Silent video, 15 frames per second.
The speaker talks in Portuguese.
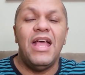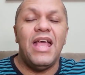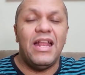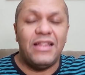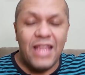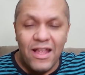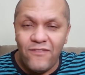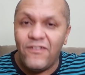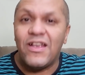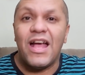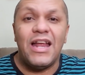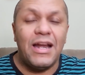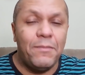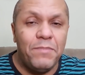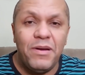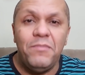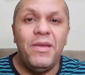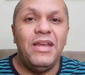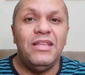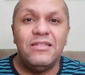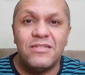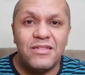Ele tem que ficar na
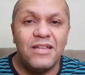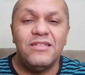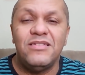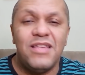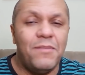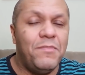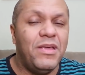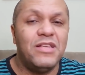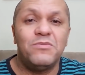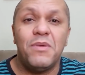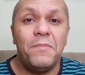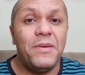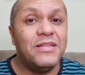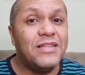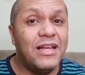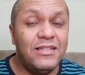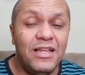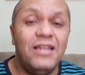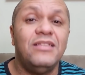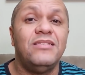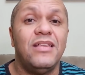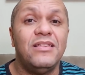primeira instância mesmo, apesar
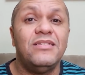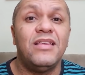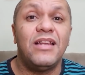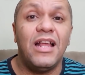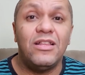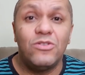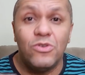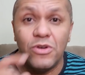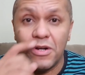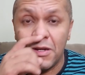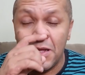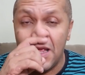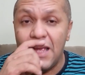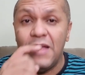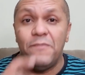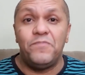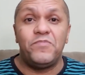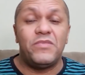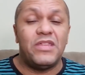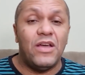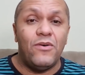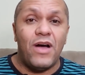dele ser senador.
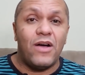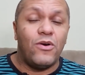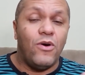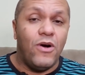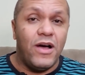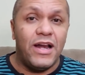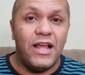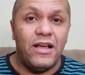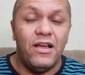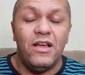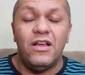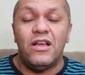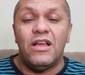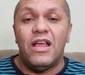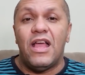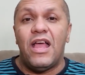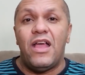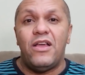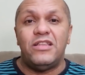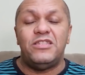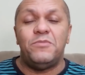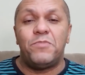Então agora
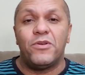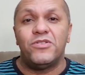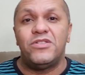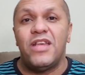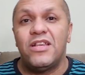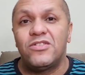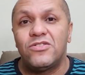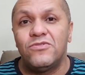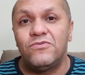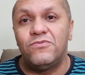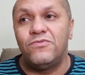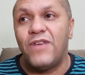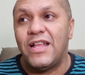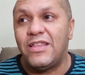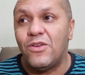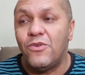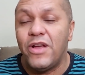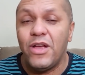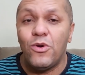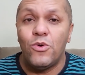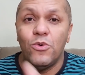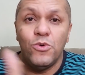é, esse processo vai ter um
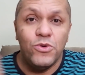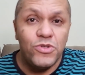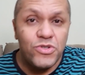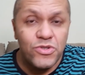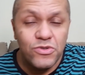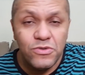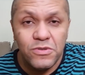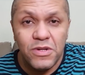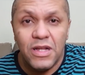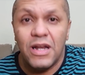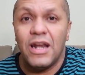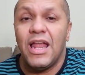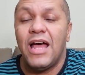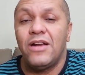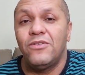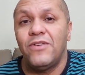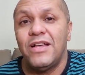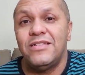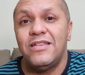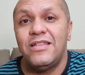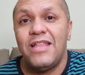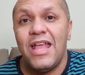recurso lá no
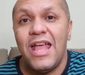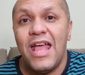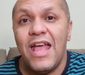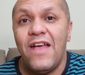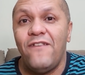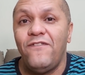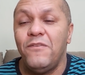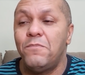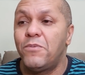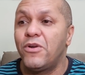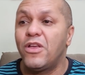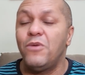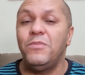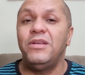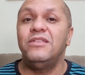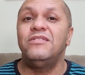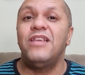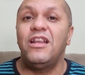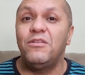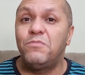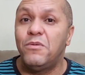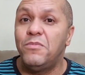STF, porque o
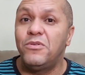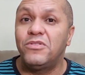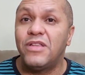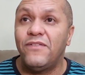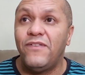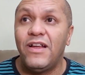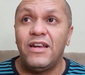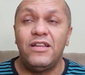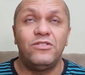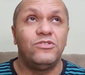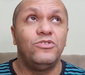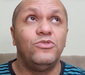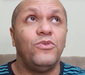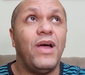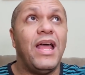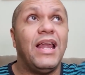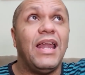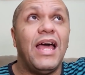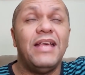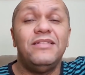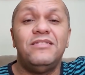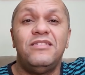Ministério Público está falando, não é
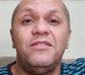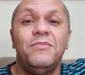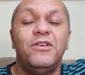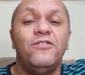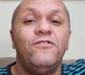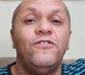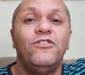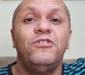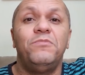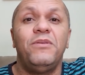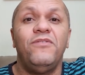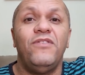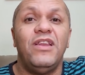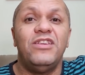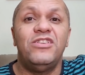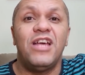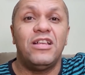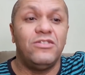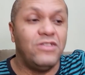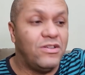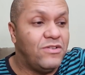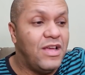lá em cima no foro
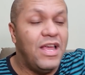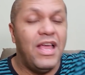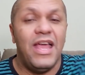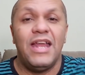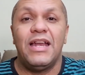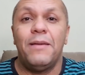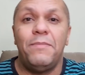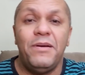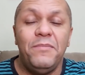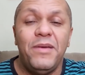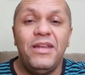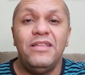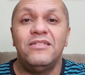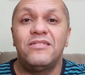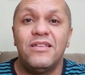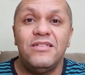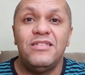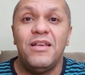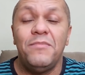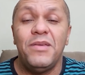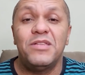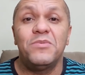privilegiado, não, é na primeira
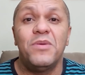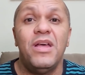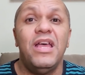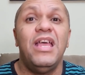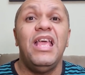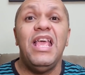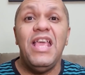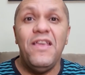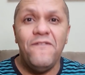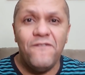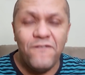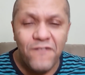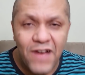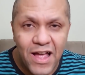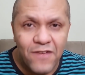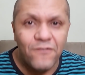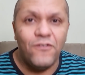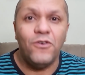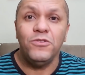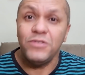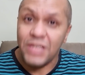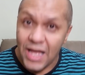instância mesmo. E vai
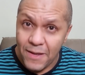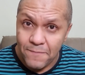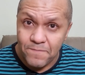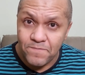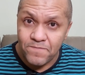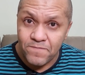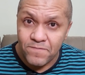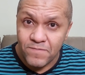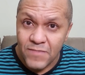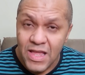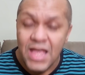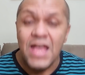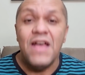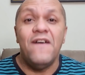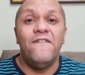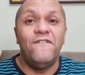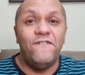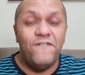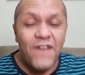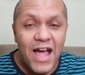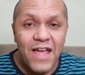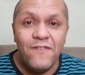voltar.
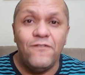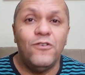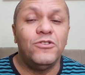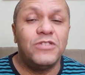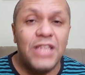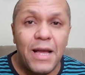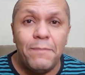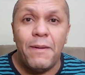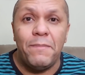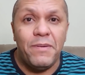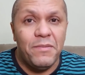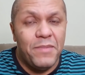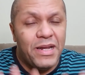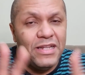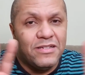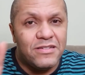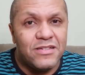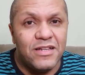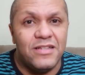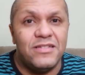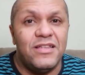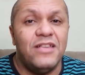Vai voltar para a primeira
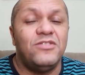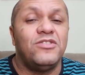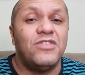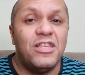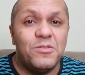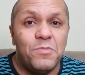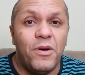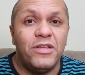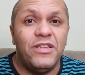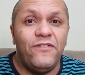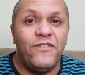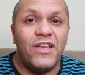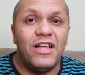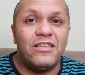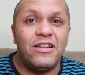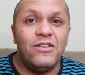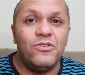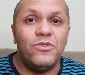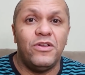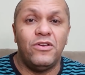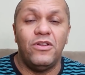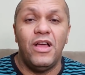instância. Isso vocês podem ficar
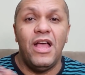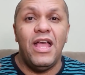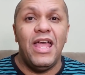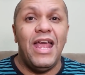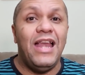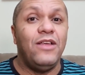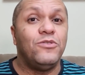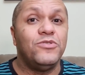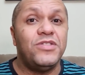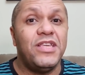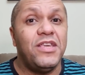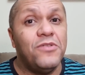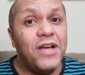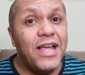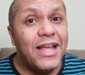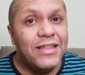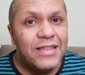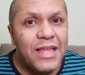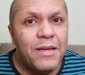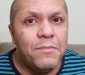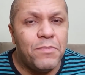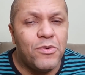tranquilo. Ele conseguiu ganhar
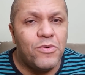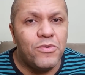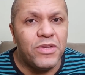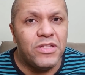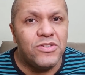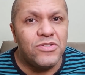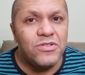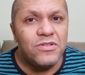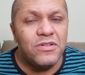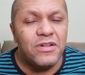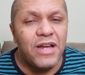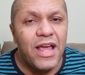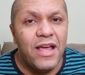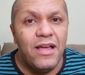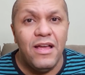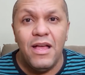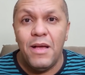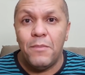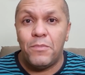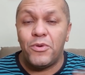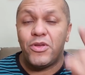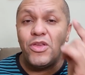tempo com isso, né?
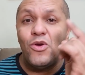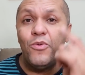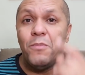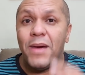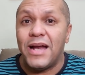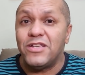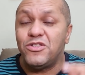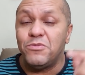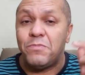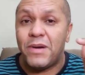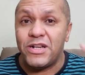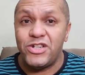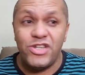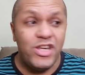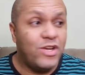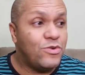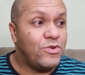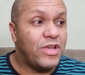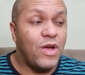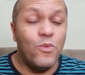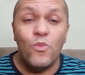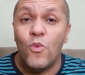porque o Márcio Pacheco,
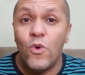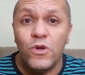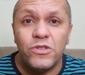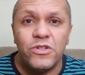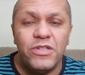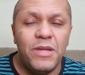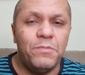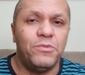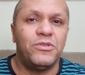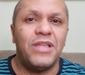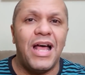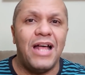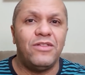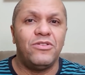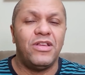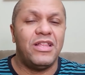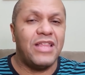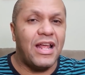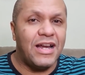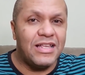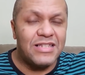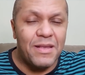que é um outro deputado que
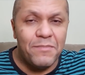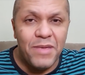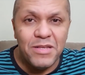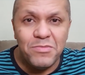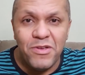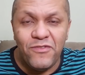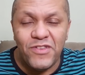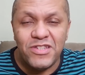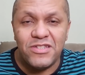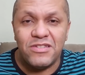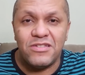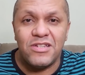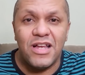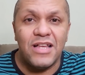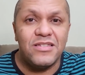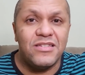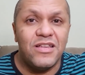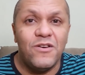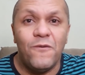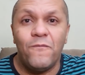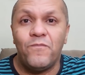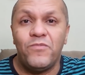está nessa mesma
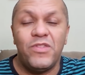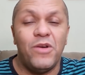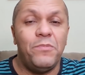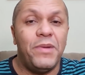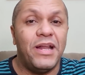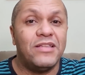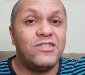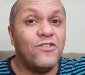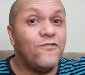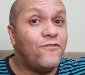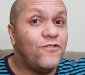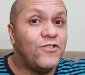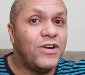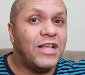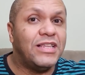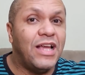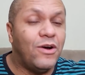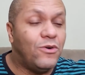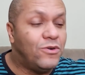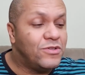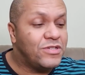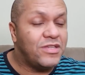investigação, na Operação Furna da
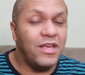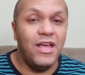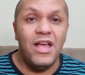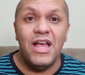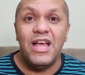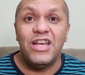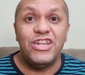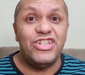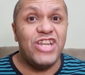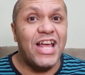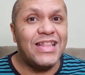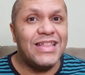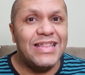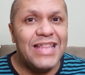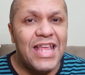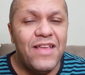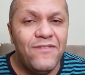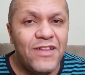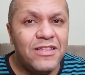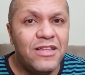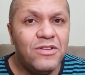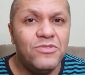Onça, já teve
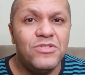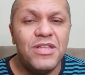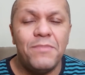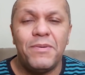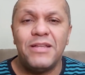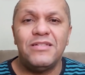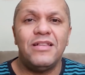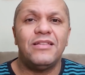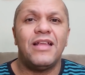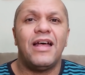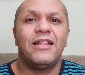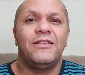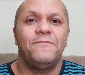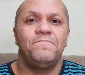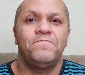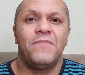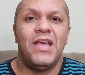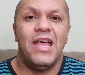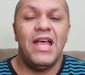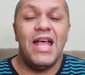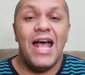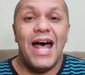a denúncia apresentada.
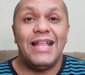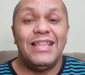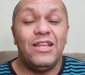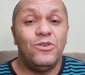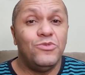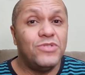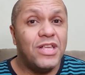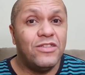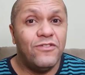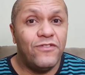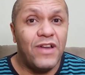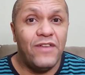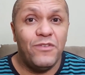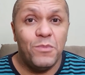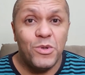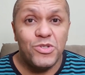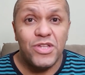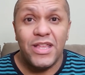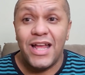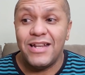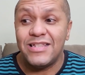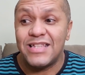A denúncia do Flávio
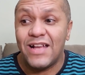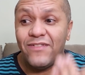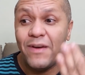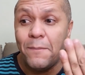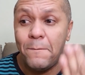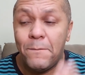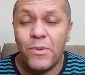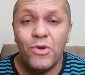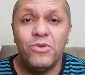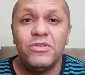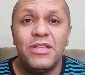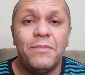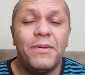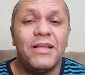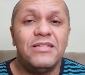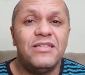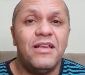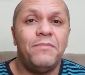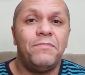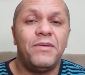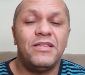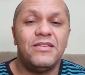Bolsonaro estava pronta para ser
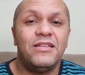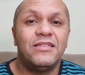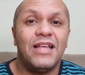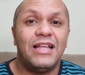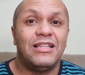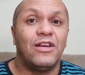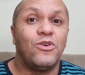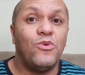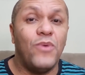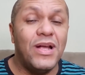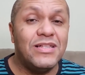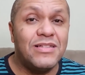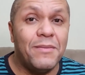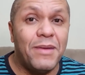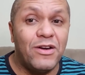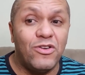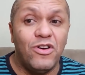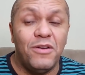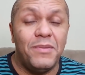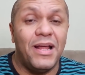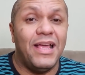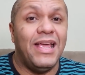apresentada. Com essa
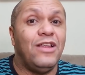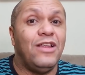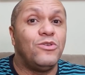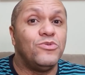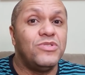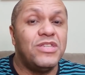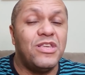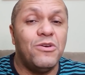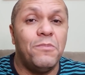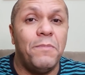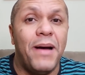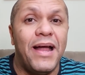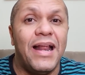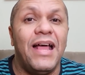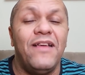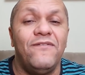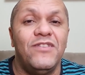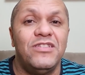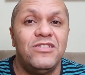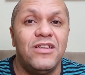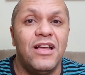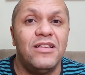manobra, conseguiu parar a
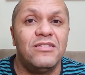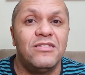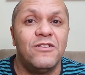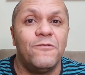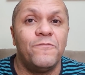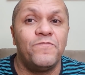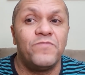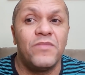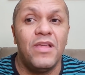investigação.